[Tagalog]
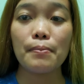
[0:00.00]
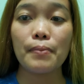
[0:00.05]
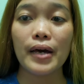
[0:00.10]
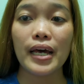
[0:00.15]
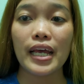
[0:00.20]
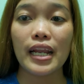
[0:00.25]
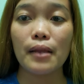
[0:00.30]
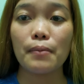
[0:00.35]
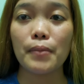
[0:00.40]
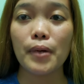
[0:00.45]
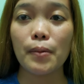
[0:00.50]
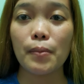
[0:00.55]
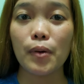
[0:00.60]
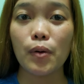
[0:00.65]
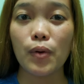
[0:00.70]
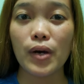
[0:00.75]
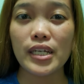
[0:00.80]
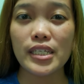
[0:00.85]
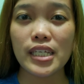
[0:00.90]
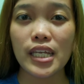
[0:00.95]
para
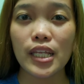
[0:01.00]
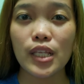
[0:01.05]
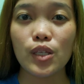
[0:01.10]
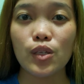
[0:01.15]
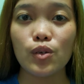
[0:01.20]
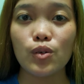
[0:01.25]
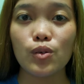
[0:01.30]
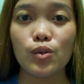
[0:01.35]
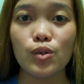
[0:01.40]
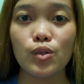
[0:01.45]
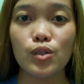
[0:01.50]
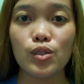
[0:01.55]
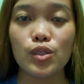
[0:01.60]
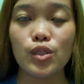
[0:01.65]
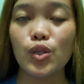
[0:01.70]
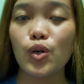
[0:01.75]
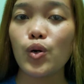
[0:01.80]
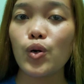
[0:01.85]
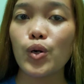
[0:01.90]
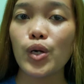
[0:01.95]
mabawasan
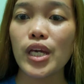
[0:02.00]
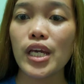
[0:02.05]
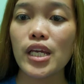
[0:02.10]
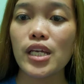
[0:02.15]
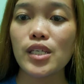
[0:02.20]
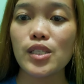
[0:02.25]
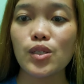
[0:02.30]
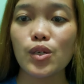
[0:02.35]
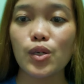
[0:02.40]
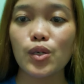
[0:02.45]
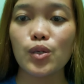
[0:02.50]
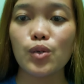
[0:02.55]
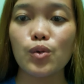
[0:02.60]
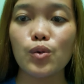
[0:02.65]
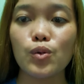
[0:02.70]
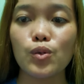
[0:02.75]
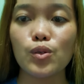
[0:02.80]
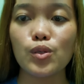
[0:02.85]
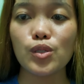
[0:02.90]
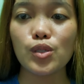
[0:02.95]
yung noise or
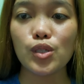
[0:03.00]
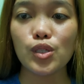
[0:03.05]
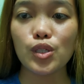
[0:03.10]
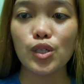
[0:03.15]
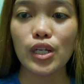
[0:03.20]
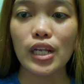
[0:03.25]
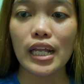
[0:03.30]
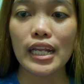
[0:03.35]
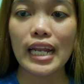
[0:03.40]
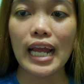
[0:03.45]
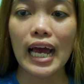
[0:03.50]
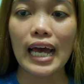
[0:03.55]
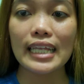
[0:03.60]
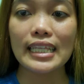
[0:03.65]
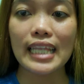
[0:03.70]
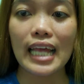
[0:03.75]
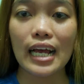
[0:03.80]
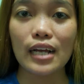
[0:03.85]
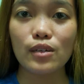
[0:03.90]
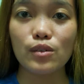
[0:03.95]
kung gusto nyo na
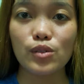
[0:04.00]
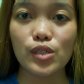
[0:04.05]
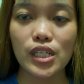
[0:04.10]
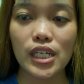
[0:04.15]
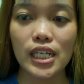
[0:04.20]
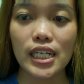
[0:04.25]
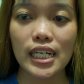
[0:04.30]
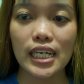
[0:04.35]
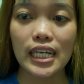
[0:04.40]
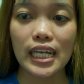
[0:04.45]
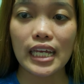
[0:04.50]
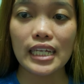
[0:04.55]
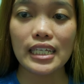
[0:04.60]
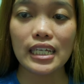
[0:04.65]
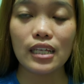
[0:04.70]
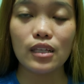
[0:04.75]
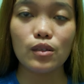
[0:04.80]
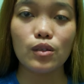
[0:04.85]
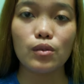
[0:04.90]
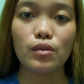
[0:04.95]
nakatago siya na
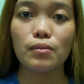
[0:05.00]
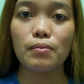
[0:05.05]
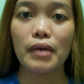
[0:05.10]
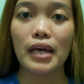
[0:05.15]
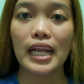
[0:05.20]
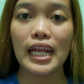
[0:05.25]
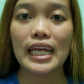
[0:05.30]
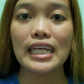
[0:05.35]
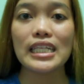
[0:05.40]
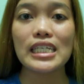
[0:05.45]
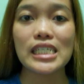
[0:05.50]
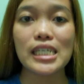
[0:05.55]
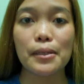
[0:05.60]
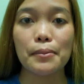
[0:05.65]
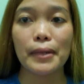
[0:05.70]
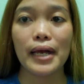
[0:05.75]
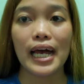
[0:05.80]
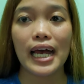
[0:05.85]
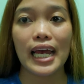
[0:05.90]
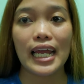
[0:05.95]
ganyan para hindi siya
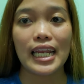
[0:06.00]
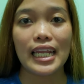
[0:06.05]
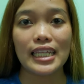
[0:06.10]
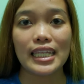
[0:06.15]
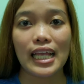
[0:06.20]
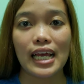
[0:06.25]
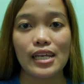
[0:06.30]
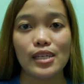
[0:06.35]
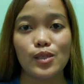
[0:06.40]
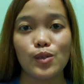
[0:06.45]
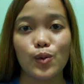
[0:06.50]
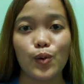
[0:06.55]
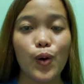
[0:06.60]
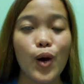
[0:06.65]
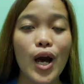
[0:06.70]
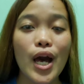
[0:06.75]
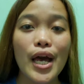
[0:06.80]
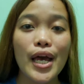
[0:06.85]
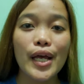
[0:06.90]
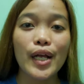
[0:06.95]
mahalata. So,
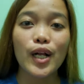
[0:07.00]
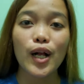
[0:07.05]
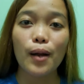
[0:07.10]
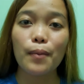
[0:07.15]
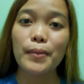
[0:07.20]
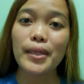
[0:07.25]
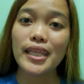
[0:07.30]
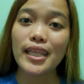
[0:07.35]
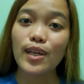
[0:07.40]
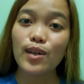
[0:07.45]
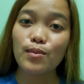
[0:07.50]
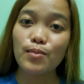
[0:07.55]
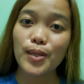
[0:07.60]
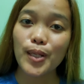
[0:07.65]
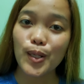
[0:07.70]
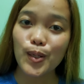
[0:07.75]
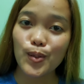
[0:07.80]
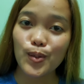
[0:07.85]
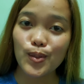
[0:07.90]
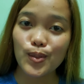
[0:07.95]
comment down
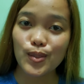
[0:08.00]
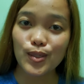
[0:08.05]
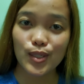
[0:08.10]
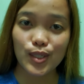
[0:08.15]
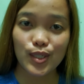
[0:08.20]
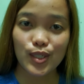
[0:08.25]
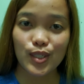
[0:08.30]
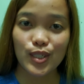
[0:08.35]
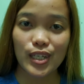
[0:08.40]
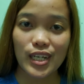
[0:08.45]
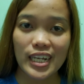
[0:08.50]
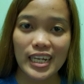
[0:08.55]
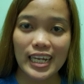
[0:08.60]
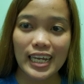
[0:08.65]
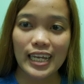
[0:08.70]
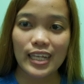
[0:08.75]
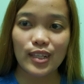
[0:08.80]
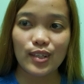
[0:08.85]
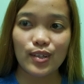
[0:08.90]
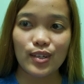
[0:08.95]
below kung gusto nyo ng
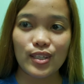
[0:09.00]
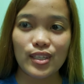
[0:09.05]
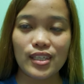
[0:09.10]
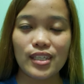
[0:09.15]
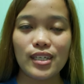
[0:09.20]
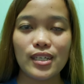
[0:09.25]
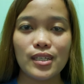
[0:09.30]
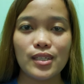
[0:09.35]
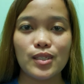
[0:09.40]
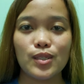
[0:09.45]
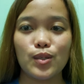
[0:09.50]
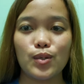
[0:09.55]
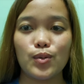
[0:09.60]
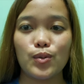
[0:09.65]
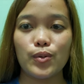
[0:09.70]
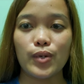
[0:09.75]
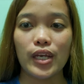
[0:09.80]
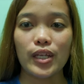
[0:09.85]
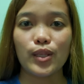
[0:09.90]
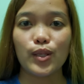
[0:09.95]
ganon.
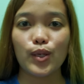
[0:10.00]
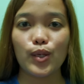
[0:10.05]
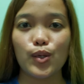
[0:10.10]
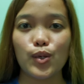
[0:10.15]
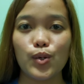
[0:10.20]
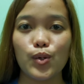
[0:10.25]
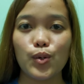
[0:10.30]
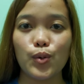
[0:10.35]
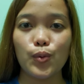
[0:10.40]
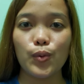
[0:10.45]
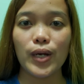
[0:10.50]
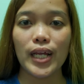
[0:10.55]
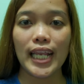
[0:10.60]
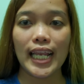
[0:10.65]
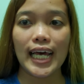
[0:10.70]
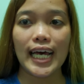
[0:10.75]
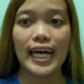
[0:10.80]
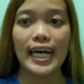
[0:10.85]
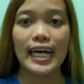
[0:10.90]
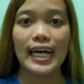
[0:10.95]
So, ito yung
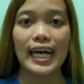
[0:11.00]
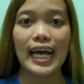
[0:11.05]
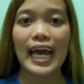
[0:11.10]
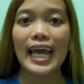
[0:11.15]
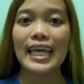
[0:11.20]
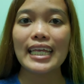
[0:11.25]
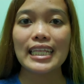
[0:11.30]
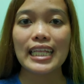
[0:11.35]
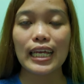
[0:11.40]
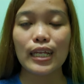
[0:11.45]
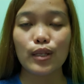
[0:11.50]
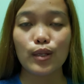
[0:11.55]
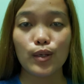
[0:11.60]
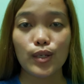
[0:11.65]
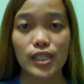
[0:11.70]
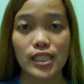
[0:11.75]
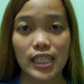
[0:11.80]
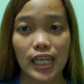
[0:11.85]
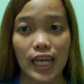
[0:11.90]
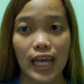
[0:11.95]
walang kahit
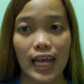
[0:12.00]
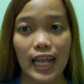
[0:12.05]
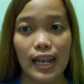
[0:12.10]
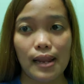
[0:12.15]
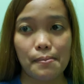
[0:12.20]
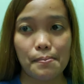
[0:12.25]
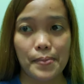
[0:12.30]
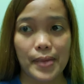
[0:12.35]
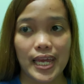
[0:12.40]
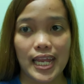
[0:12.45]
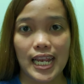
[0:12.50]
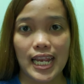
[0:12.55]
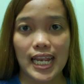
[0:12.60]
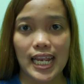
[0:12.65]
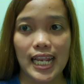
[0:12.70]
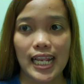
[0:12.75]
ano sa lapel.